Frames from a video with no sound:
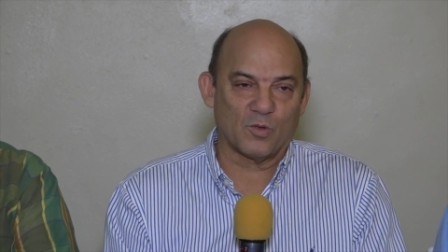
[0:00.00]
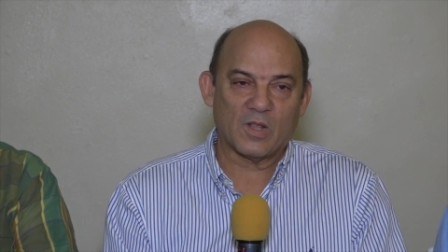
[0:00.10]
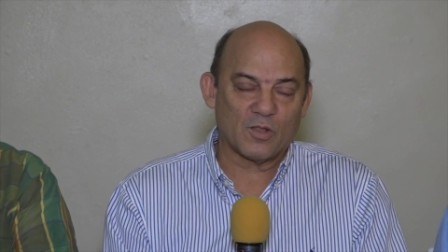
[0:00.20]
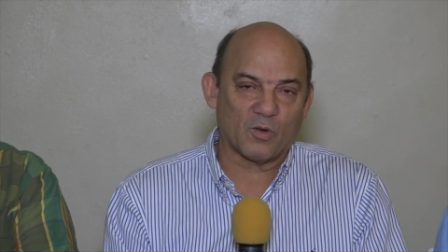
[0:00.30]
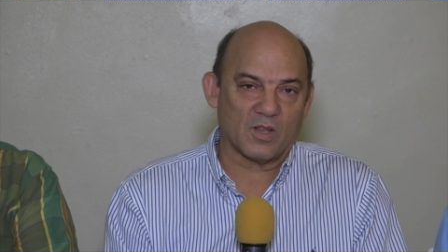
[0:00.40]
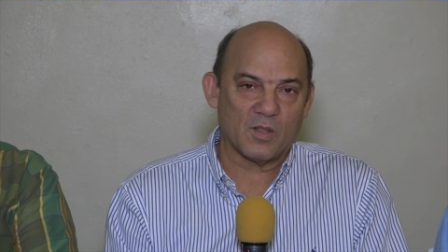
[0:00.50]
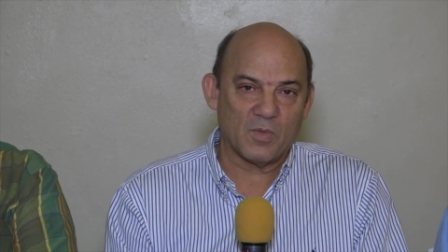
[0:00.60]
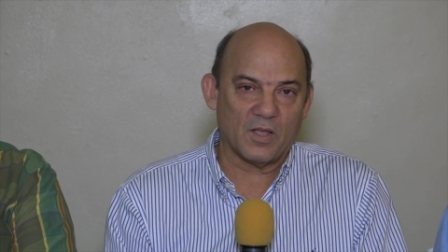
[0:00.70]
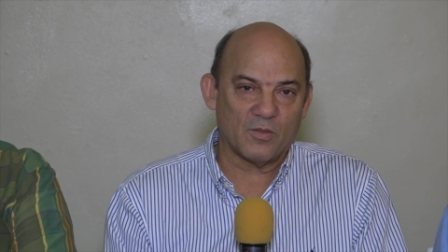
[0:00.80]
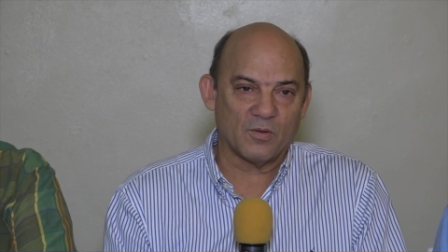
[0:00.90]
son de alto
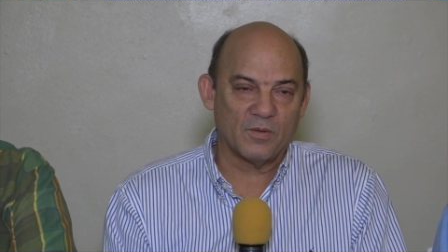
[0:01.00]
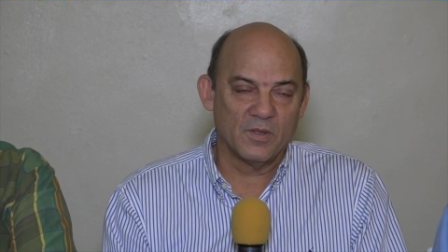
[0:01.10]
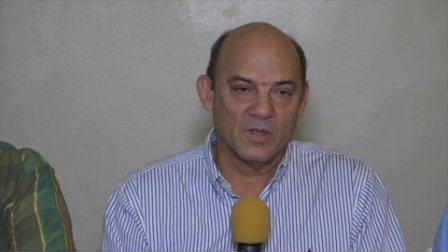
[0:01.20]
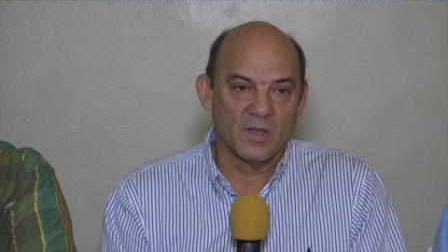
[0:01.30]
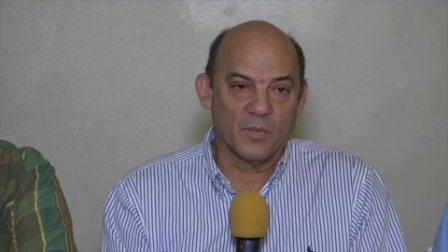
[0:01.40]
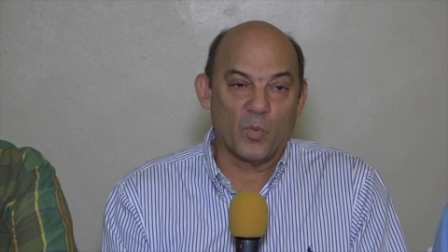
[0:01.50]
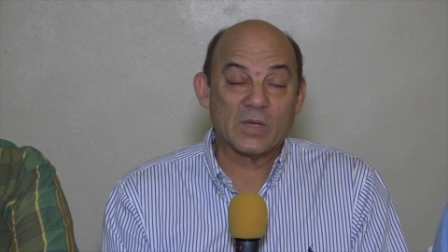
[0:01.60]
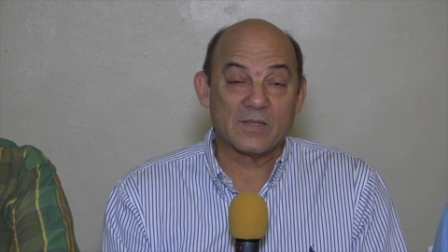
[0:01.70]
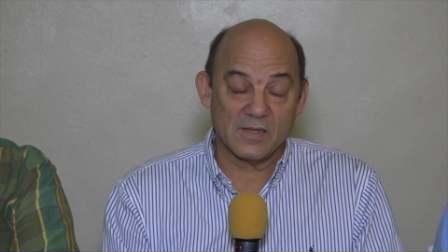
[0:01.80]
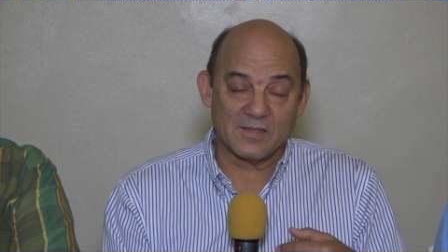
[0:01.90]
rendimiento,
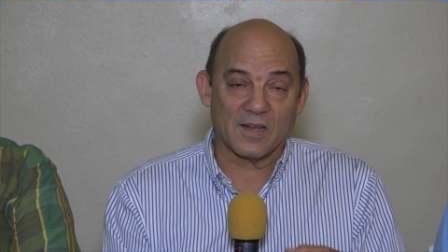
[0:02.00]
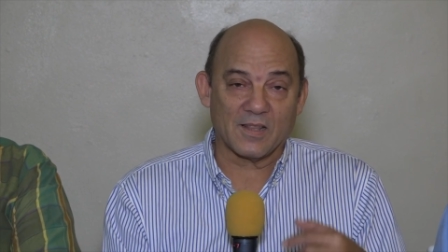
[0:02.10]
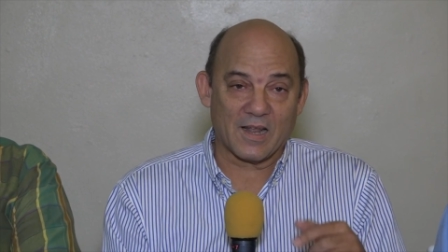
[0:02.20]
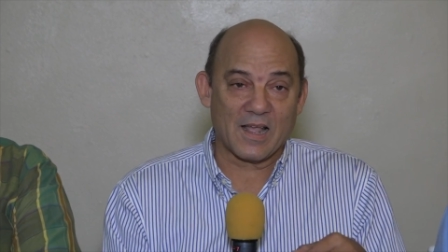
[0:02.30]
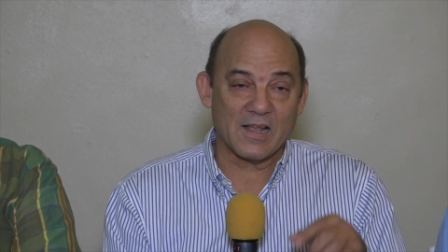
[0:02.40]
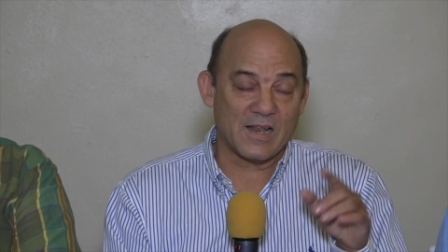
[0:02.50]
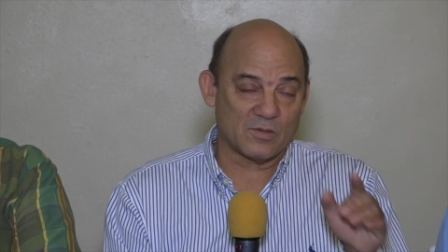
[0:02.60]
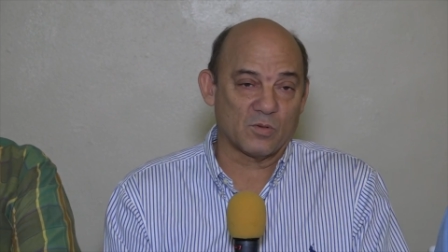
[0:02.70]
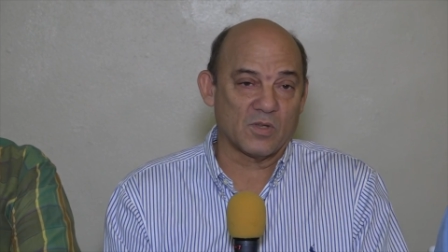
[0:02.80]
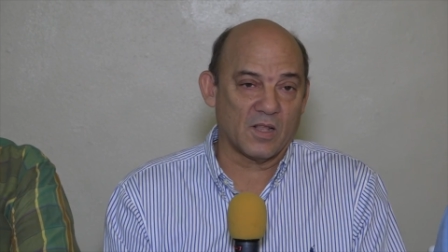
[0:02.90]
pues se insertarán en la
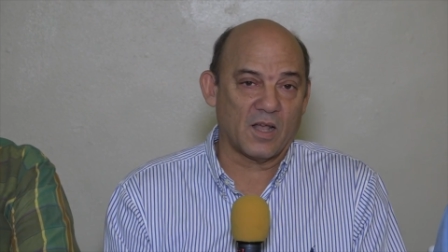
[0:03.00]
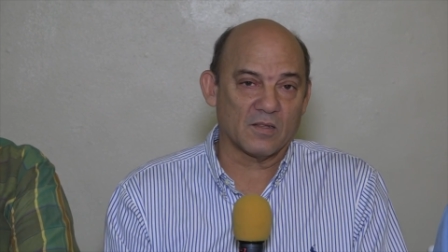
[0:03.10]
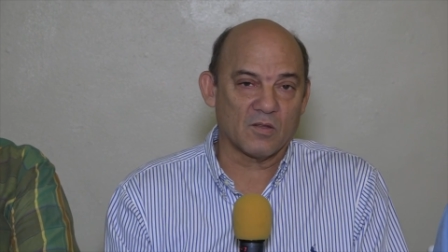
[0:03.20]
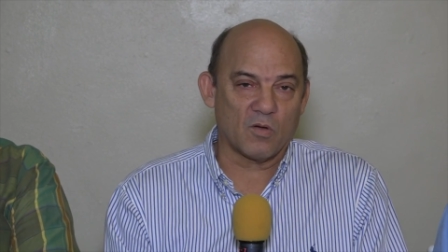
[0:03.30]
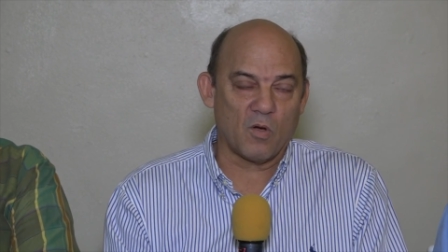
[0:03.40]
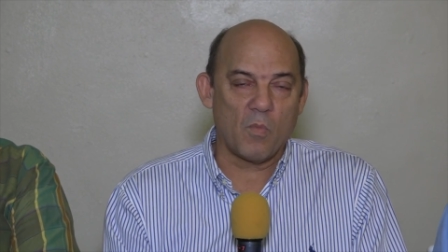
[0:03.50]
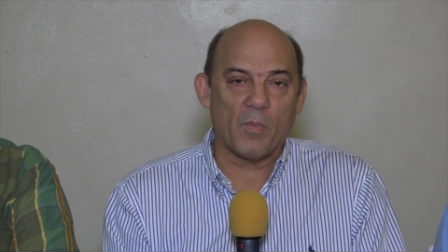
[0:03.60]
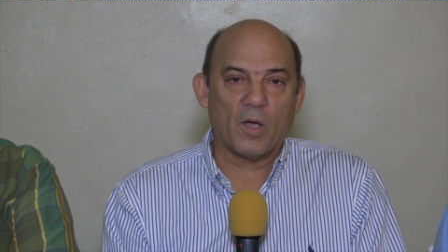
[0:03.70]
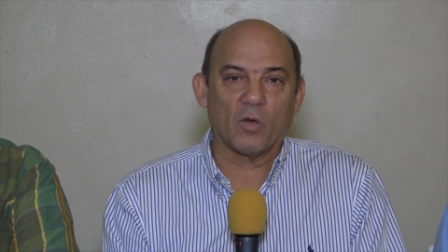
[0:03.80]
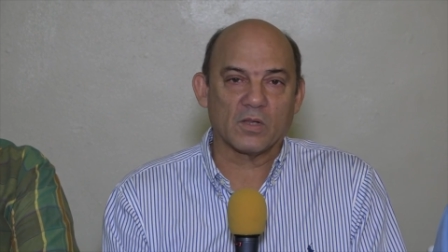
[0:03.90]
sociedad como
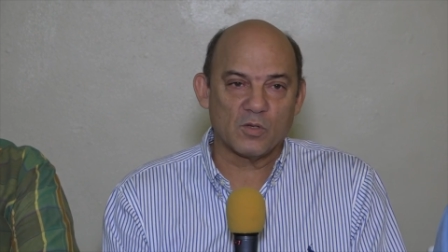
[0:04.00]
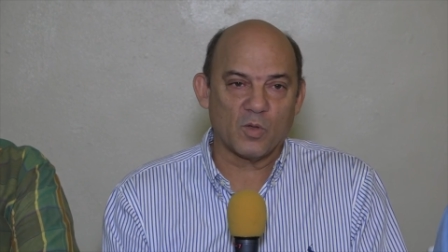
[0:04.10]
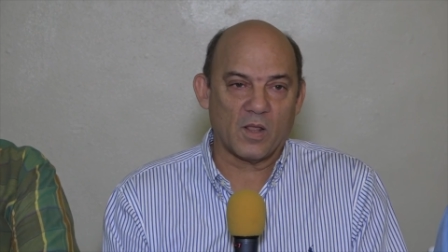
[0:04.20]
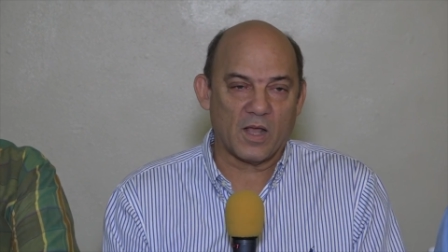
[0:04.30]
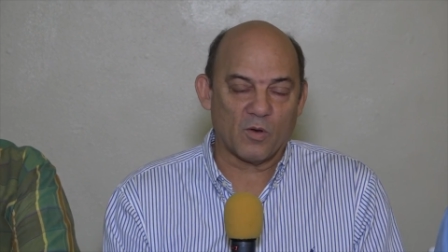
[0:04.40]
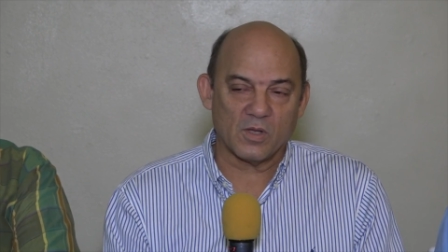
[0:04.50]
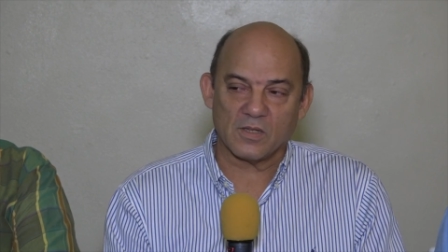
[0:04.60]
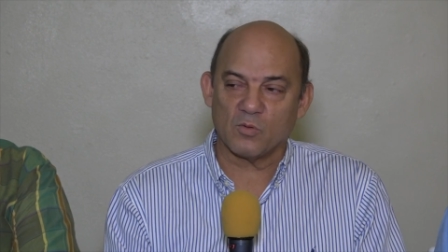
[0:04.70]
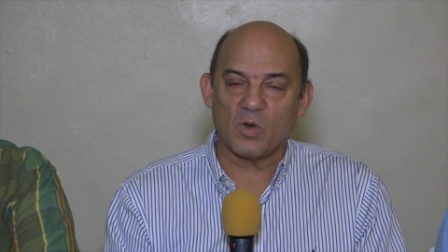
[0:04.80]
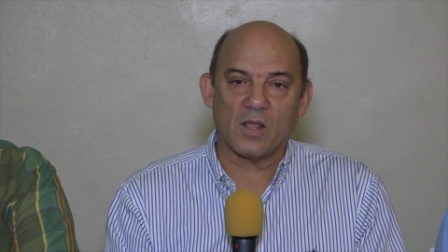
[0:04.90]
mejores ciudadanos. Esa
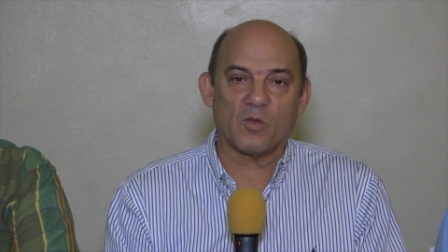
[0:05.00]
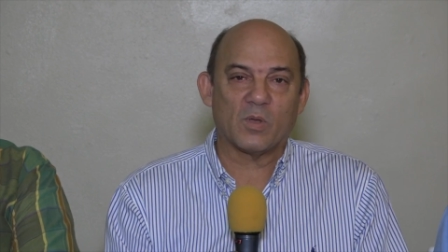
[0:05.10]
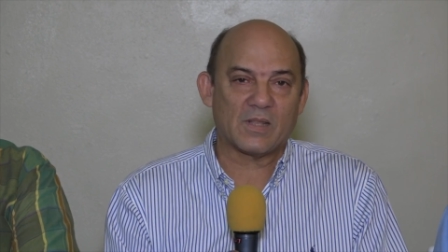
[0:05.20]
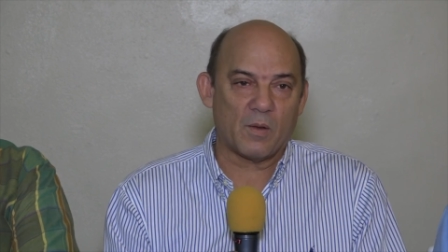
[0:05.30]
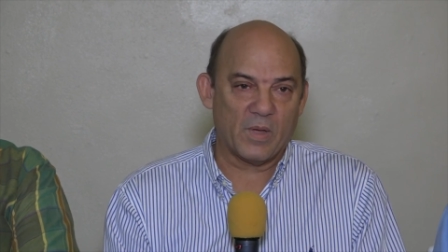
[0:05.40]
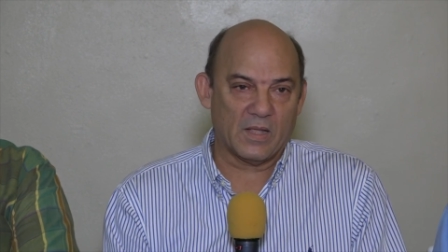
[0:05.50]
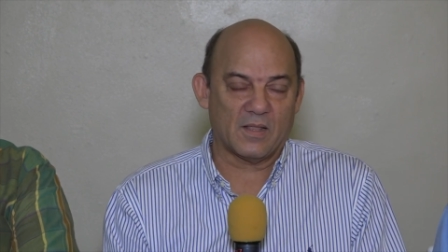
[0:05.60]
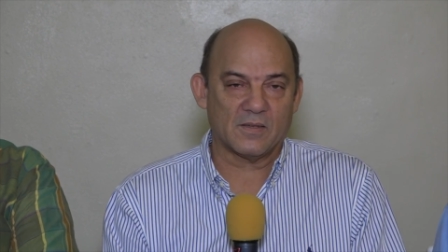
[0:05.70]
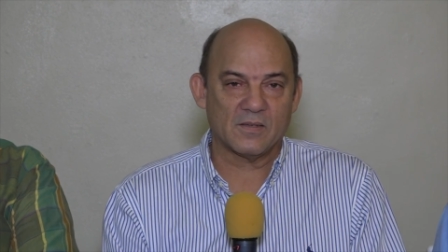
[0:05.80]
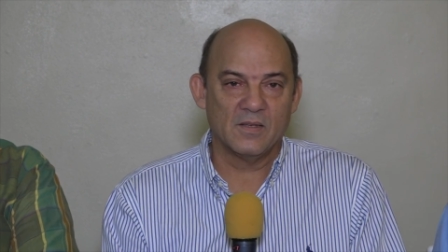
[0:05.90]
es una de nuestras
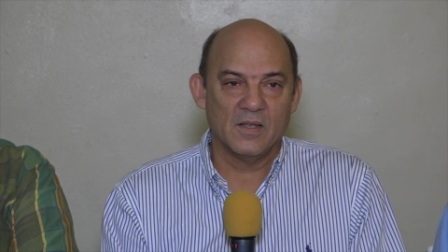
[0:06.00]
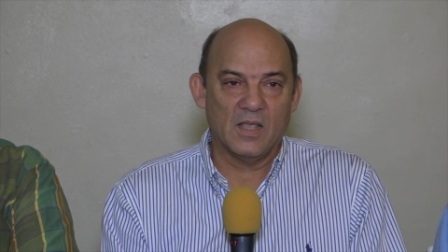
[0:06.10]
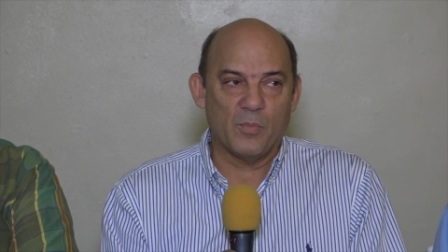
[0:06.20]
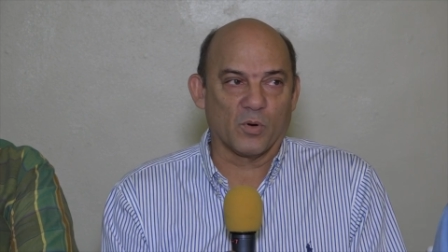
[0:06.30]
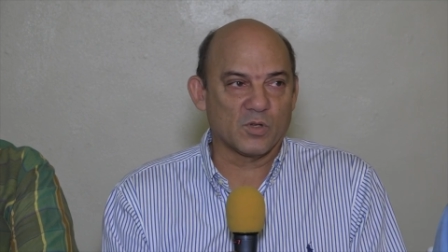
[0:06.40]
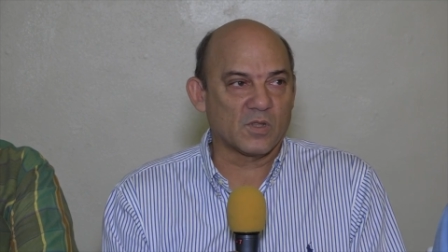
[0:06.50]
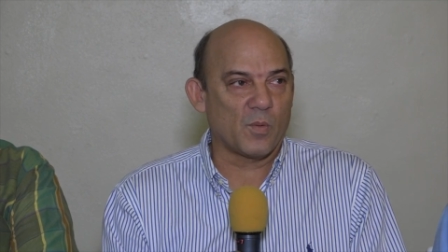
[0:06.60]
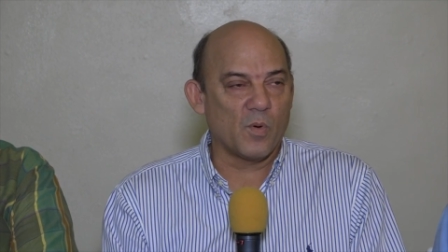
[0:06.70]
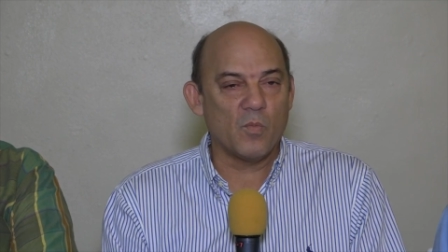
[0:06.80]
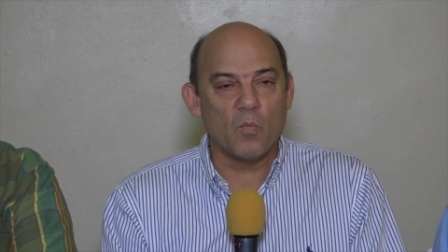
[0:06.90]
metas y por eso
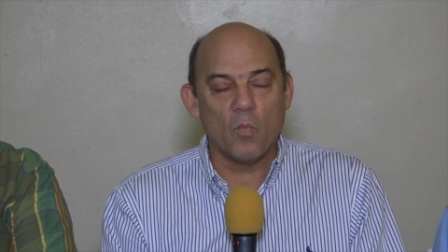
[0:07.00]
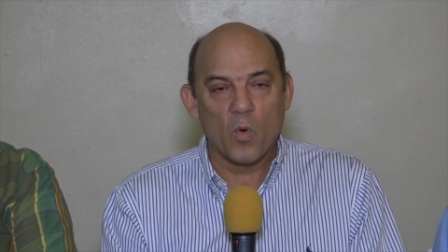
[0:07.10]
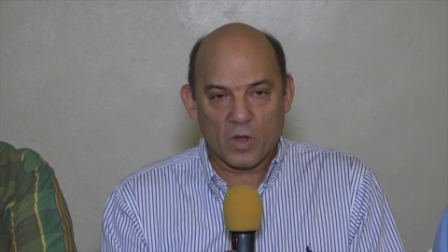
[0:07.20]
estamos muy